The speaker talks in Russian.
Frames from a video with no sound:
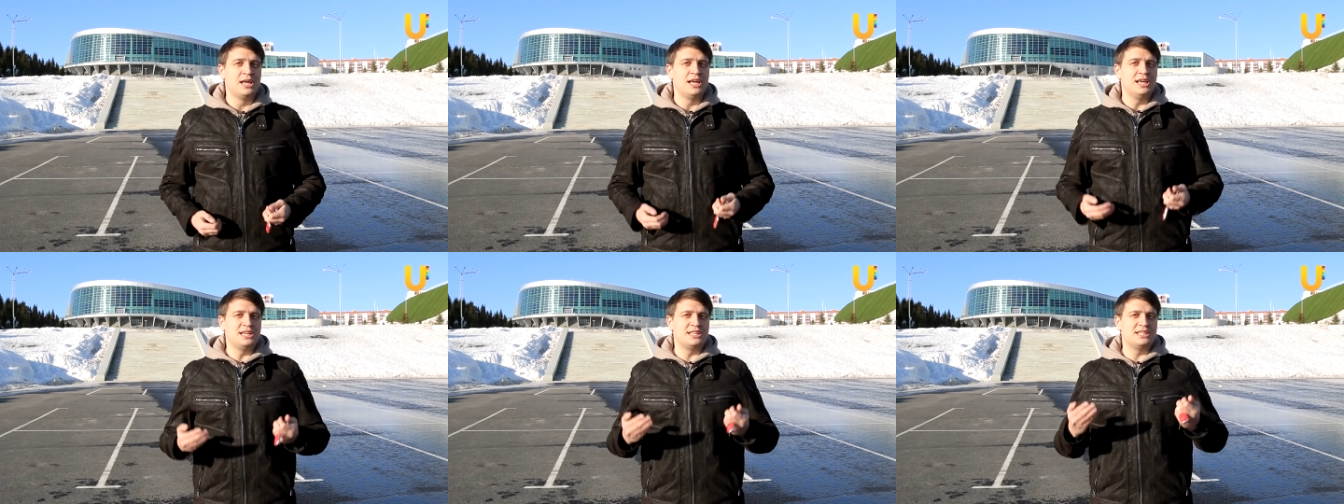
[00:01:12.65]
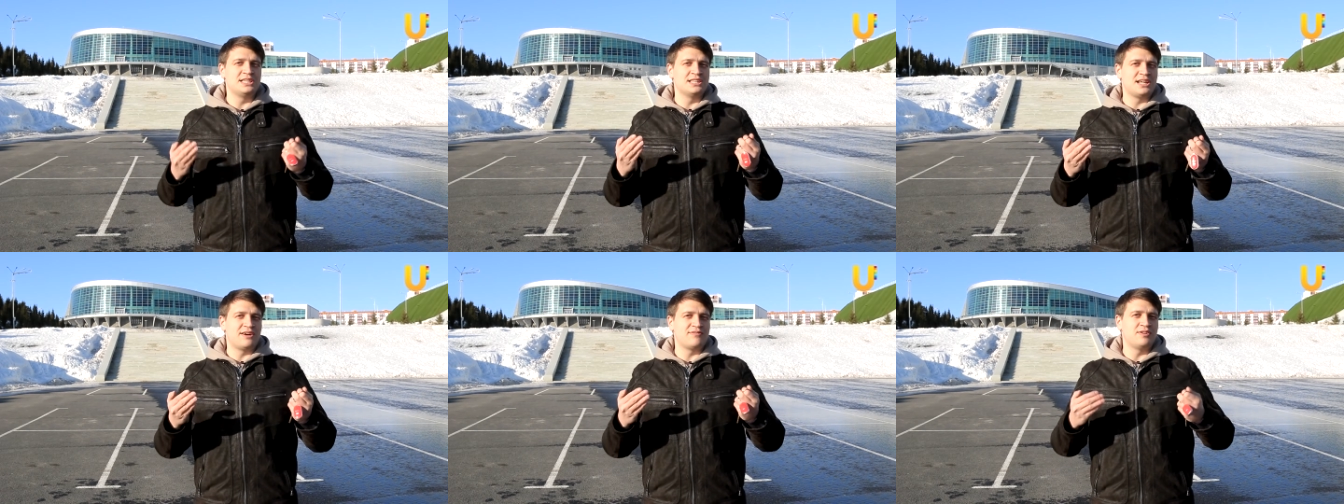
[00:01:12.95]
и с
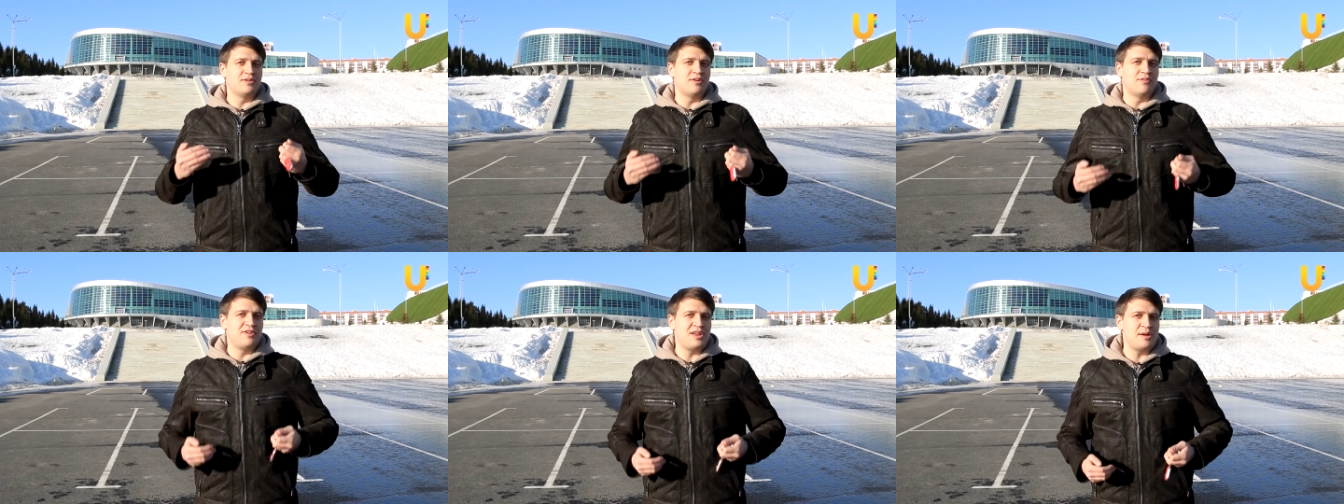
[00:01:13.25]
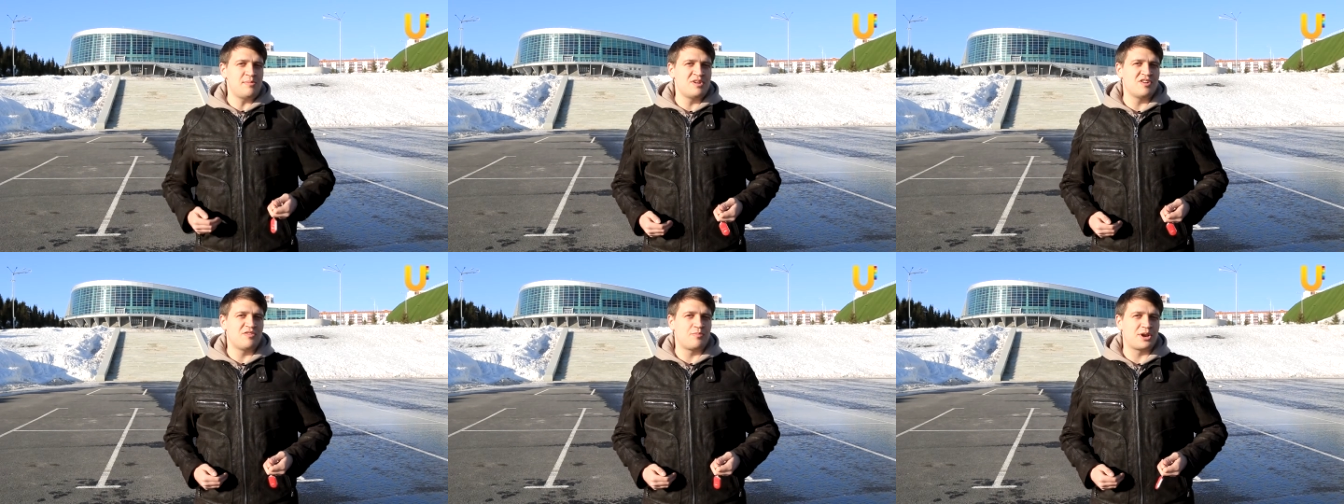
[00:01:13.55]
недавнего
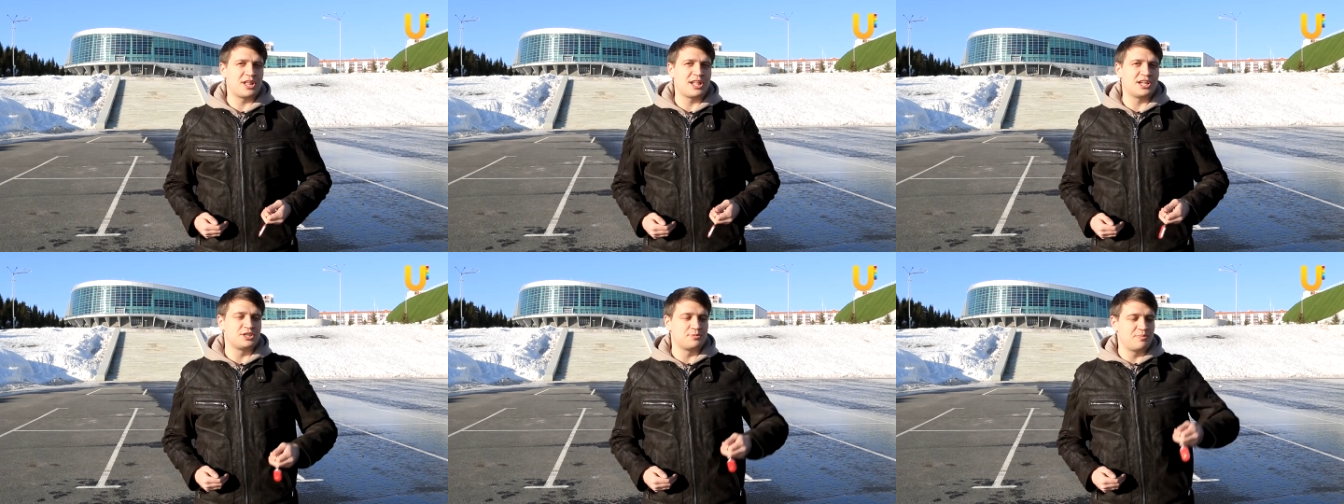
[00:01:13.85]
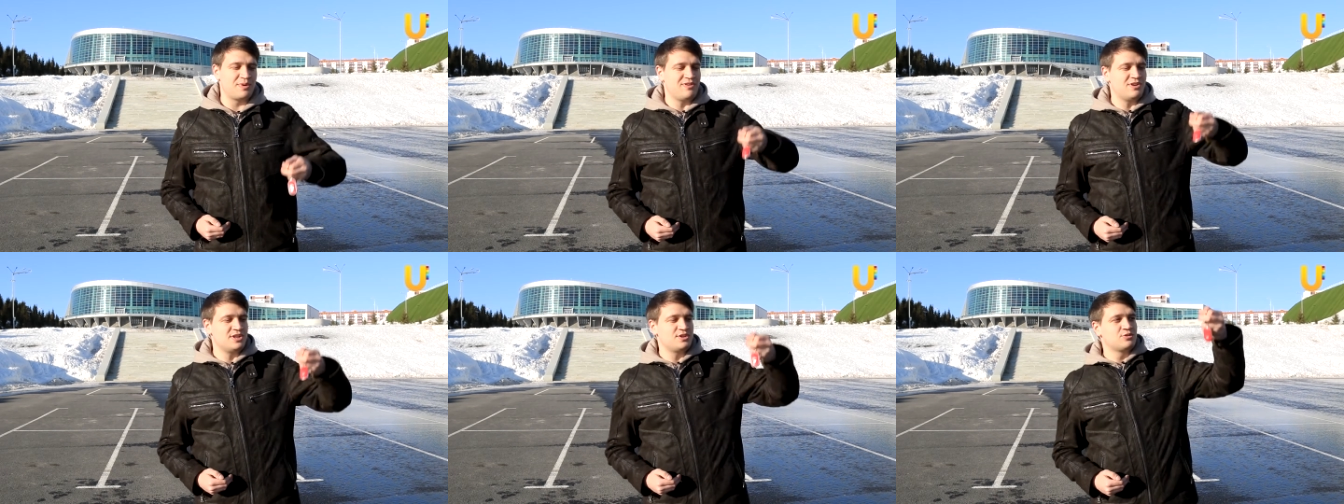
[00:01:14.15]
времени в продаже
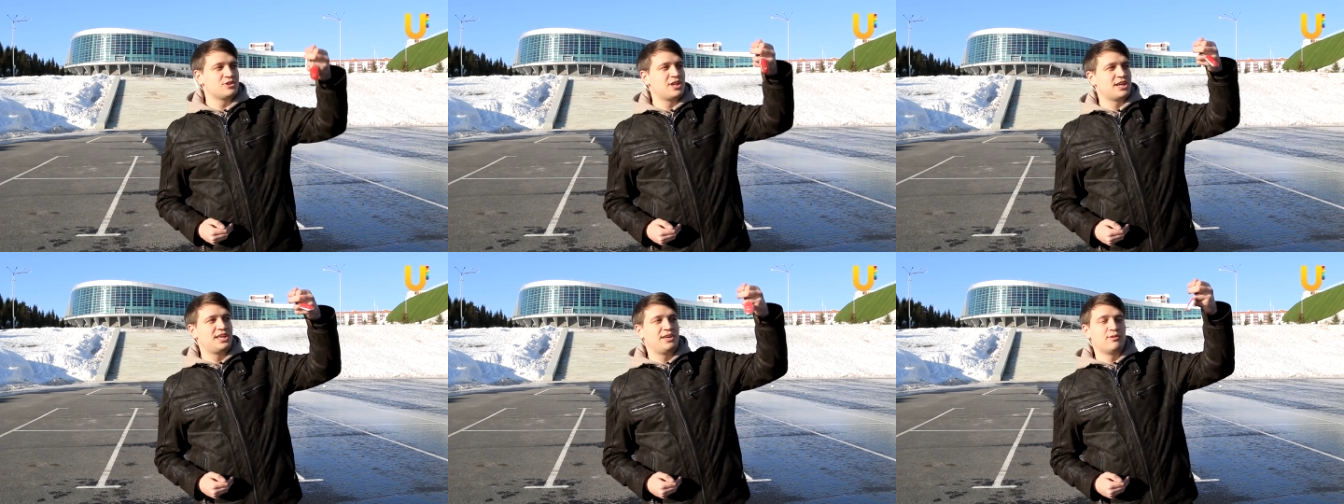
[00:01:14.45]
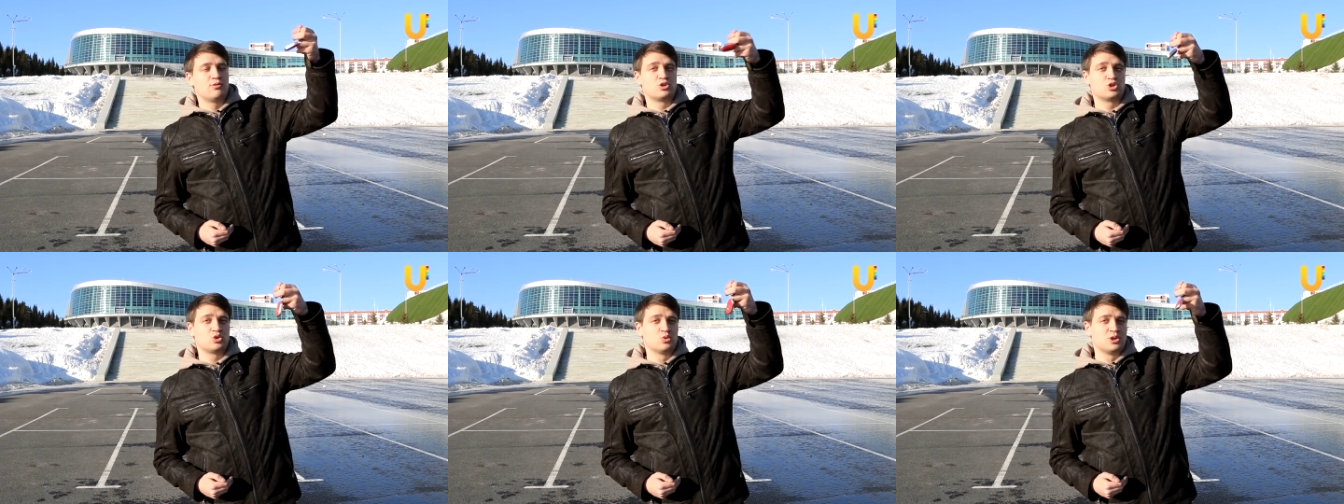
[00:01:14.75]
появились вот такие
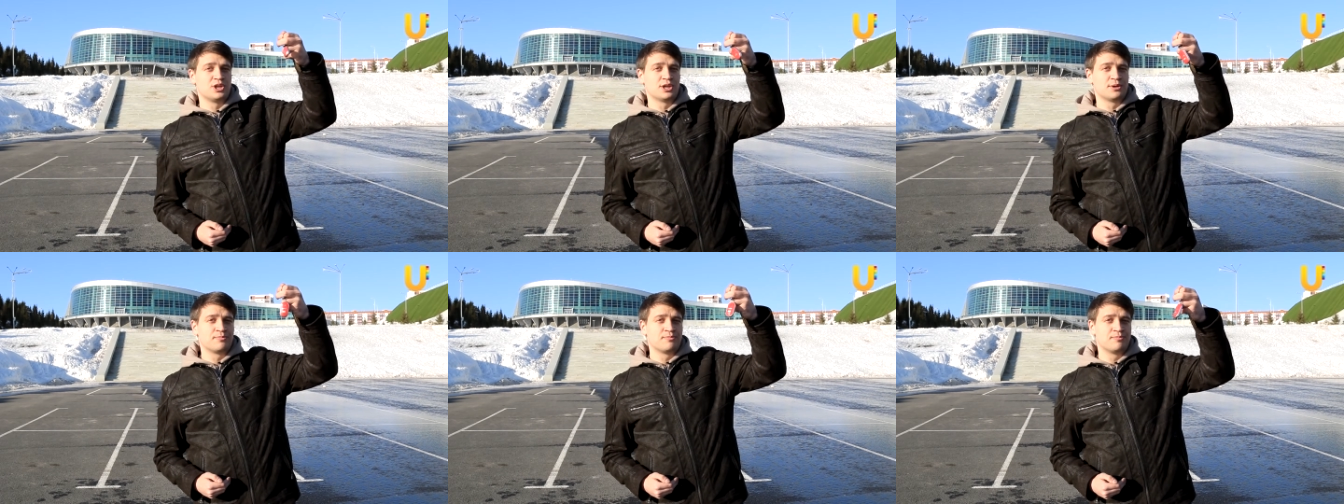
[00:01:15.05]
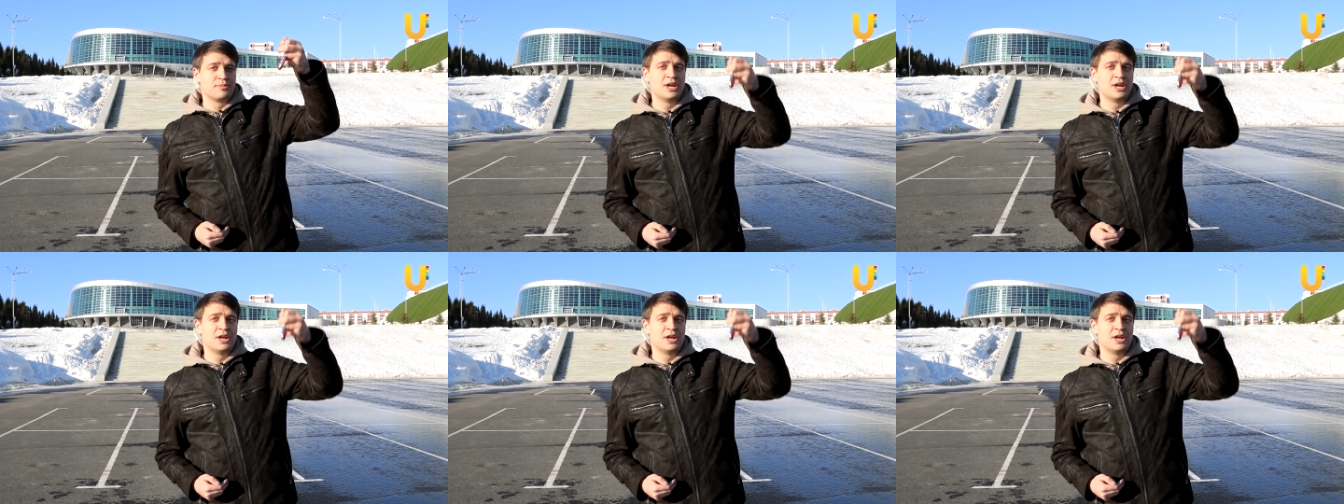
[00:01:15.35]
вот штуки.